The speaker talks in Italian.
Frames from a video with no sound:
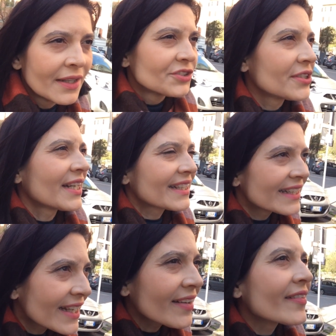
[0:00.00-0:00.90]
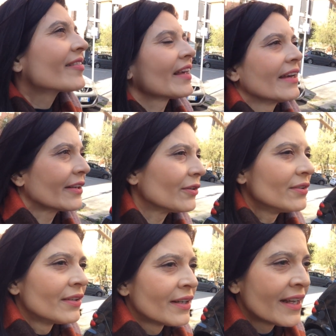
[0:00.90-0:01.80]
Gerarchia zero.
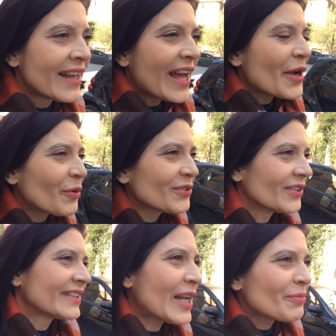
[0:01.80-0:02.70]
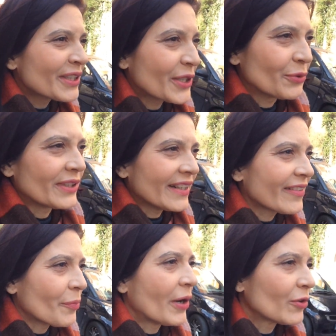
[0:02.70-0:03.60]
E questo è il termine che
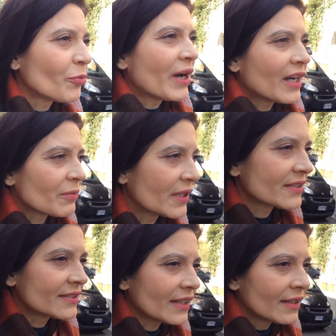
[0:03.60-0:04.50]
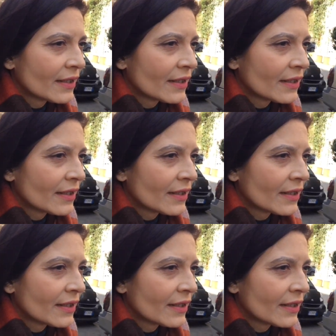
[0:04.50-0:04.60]
utilizza Paolo Balmas